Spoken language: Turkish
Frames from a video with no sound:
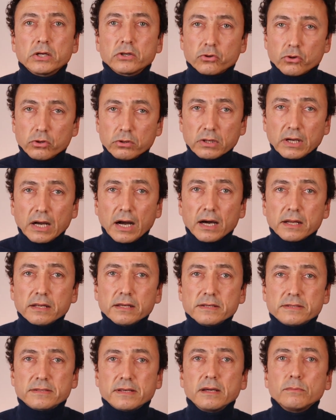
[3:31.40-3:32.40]
Kronik ağrı
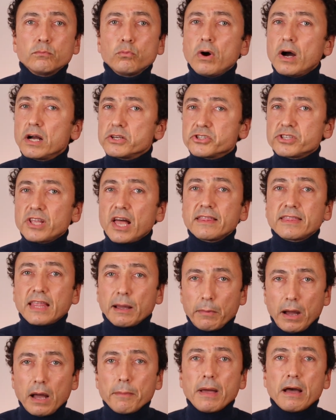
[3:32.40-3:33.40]
ise bu açıdan
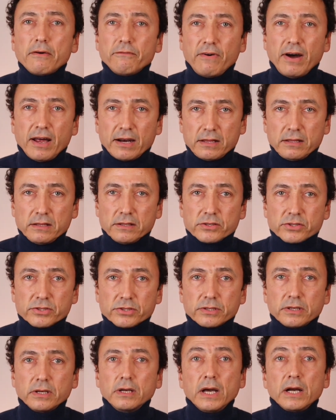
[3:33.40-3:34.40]
tamamen farklıdır.
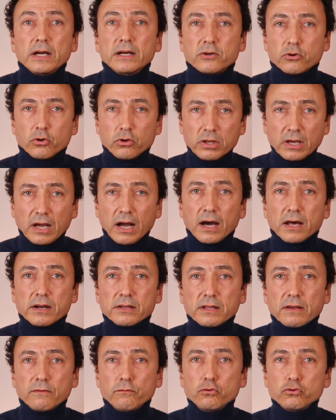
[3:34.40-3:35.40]
Kronik
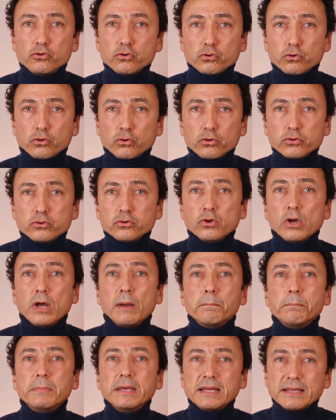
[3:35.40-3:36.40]
ağrıda vücudunuz
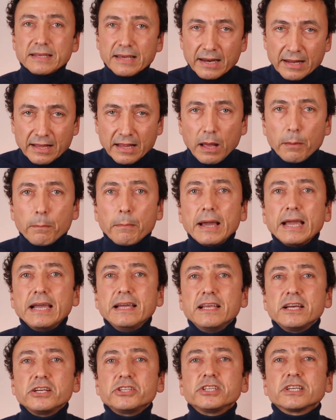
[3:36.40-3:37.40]
bir yaralanma
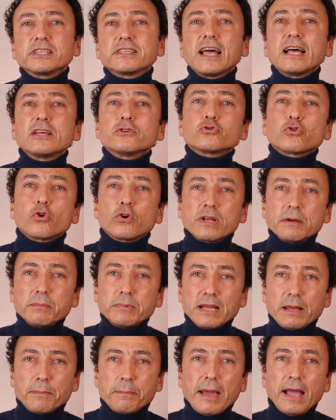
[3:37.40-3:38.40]
iyileştikten sonra
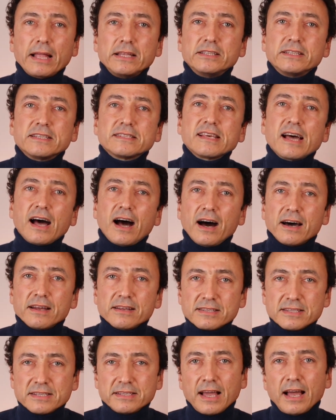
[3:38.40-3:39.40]
bile beyninize
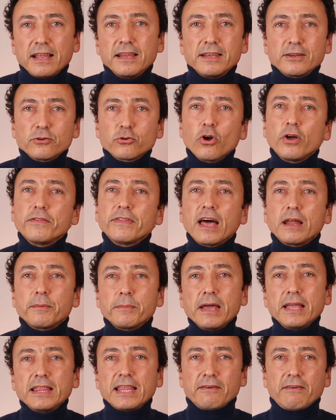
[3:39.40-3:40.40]
ağrı sinyalleri
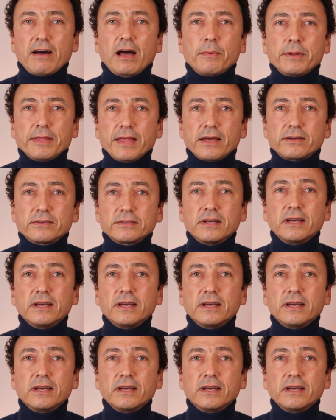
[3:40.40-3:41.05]
göndermeye devam eder.